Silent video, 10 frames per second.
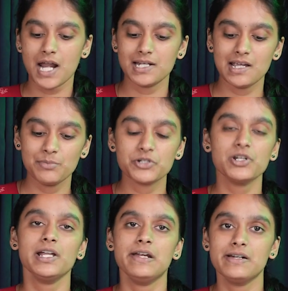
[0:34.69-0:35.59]
அண்ட்
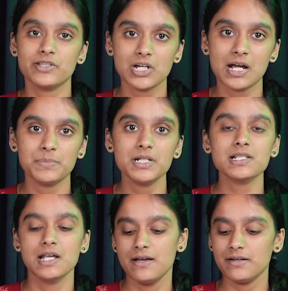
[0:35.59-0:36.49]
கெமிஸ்ட்ரியில் என்னென்ன
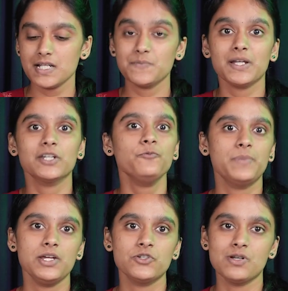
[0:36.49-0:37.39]
சாப்டர்ஸ் ரெஸ்பெக்டிவ்
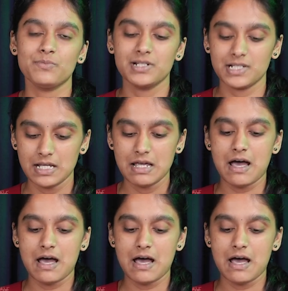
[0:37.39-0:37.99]
பேஜ் நம்பர்ஸ்